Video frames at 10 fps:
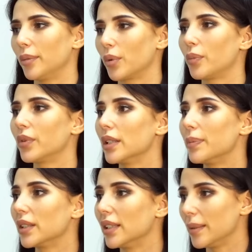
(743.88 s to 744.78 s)
А, опробование
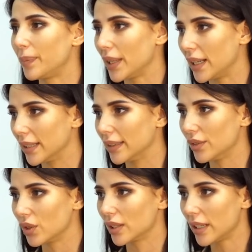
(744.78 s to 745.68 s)
перед Олимпиадой.
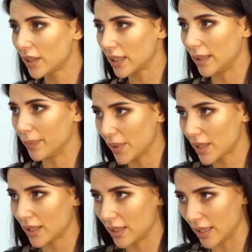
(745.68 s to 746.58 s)
Все, угу. завтра
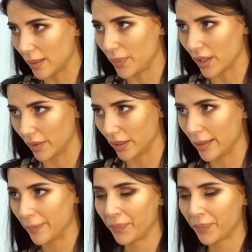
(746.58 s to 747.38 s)
Олимпийский день первый.